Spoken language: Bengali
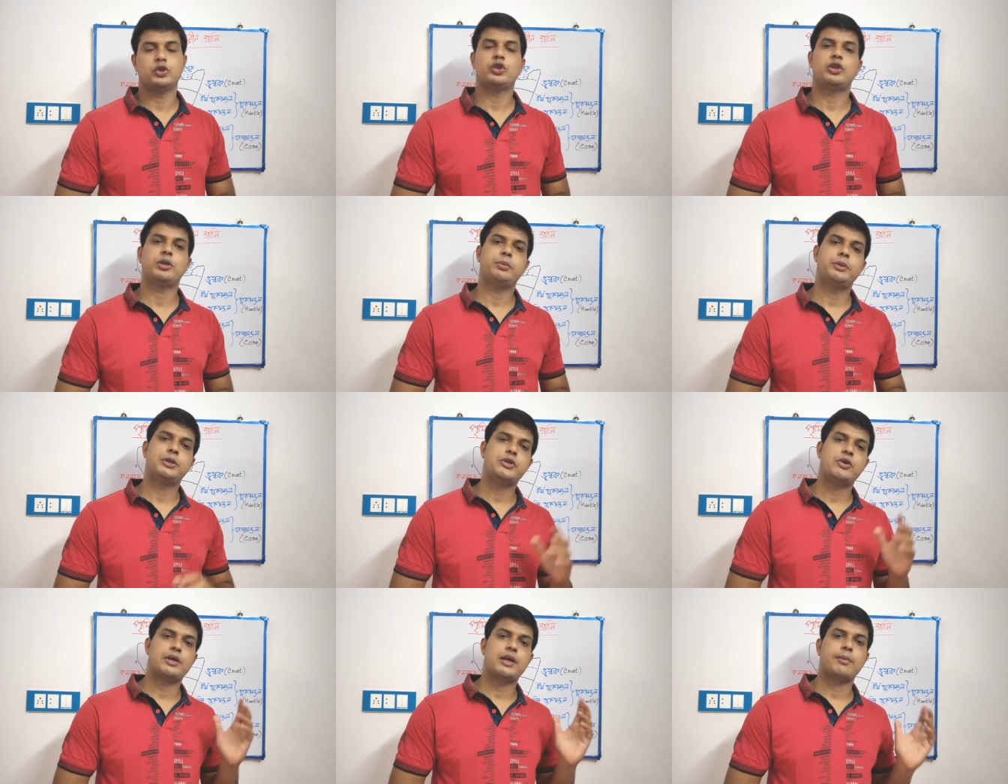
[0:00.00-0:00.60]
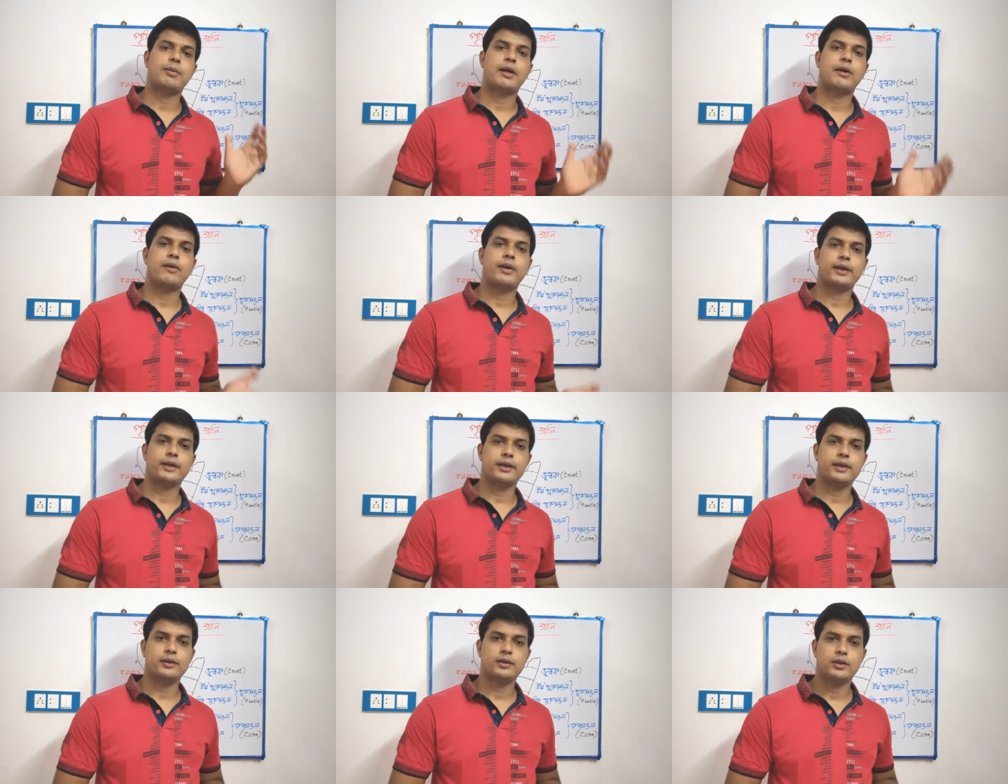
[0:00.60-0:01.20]
যদি ভিডিওটা ভালো
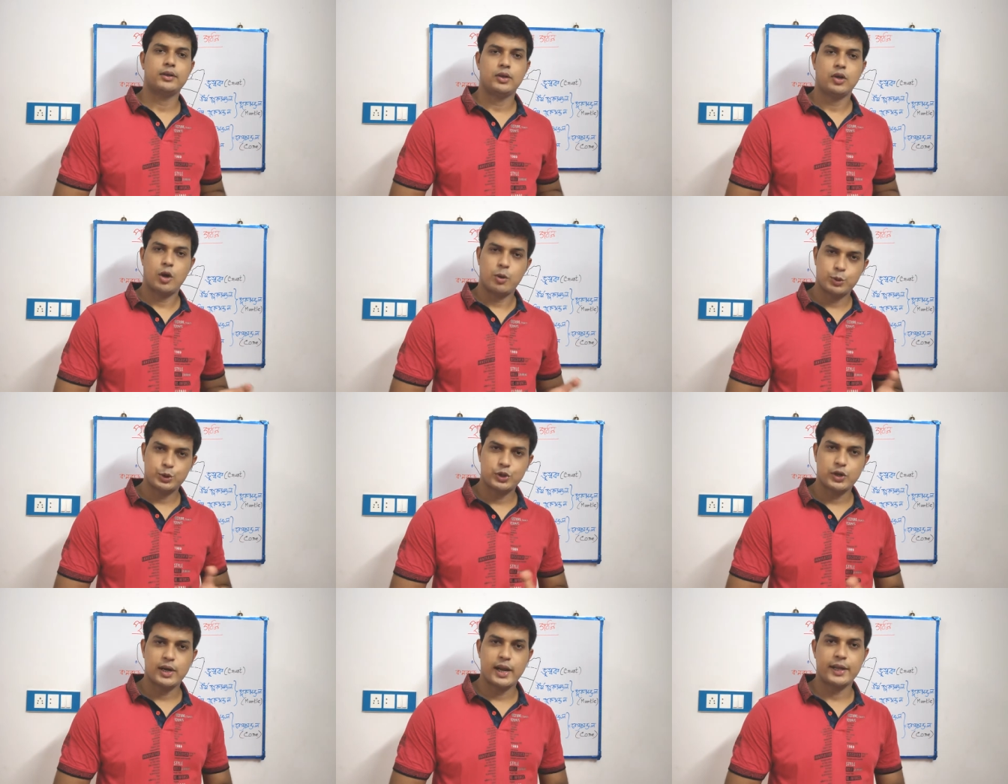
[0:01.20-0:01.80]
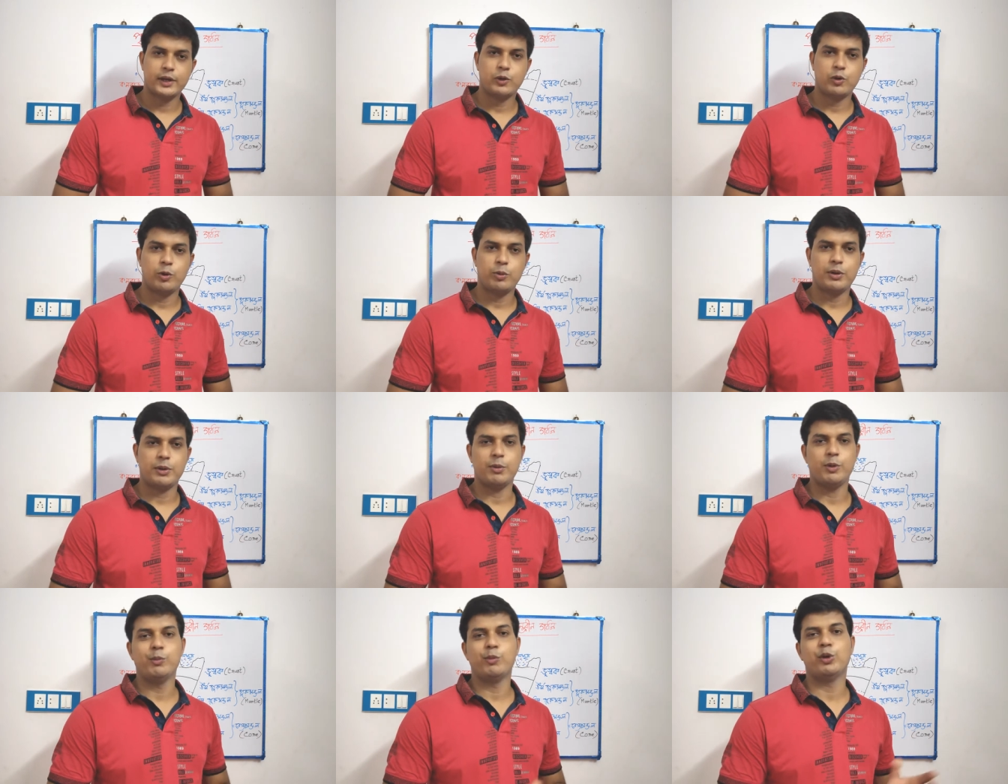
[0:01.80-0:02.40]
লাগে অবশ্যই লাইক
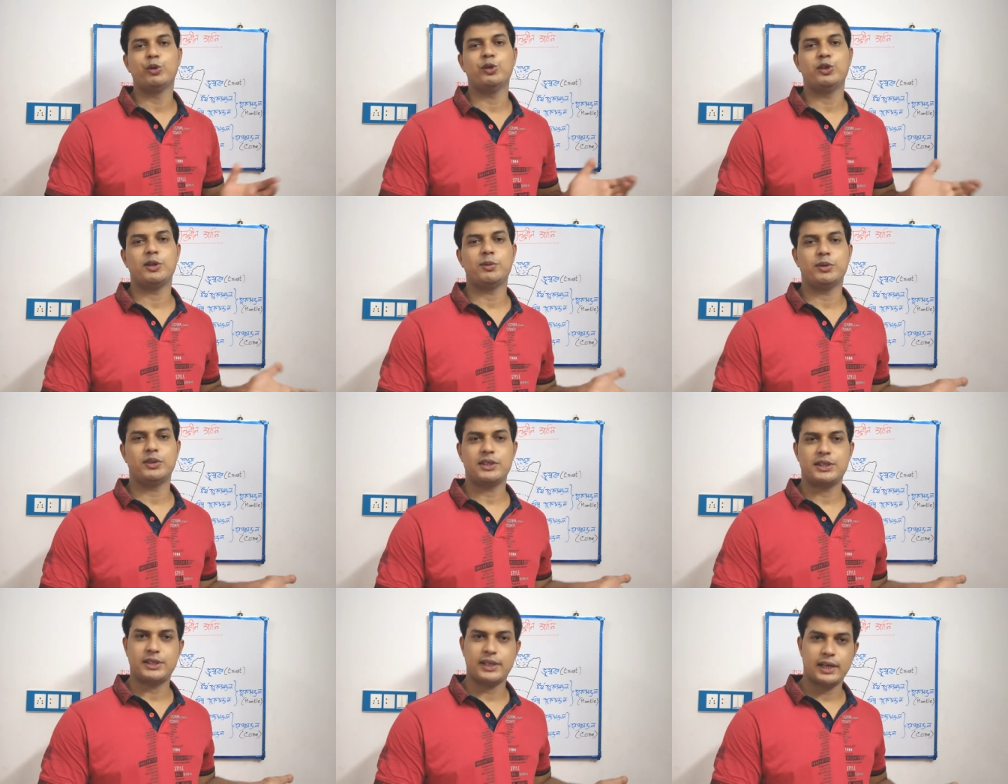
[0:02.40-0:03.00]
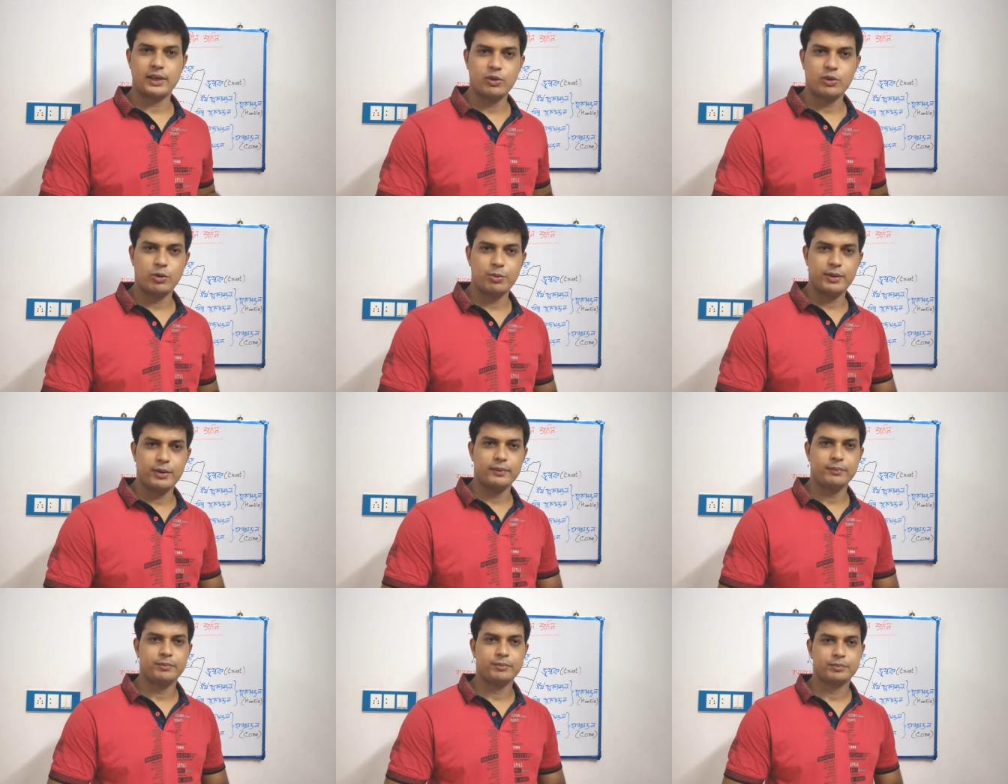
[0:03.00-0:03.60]
করবে এবং বন্ধুদের মধ্যে শেয়ার
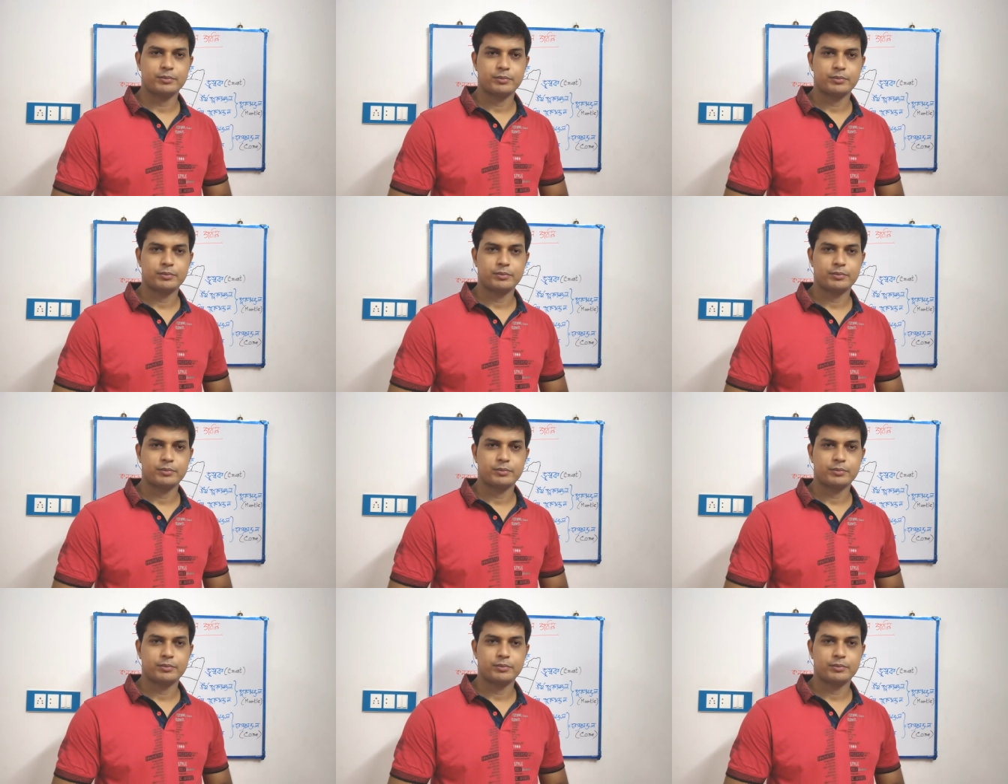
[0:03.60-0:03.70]
করবে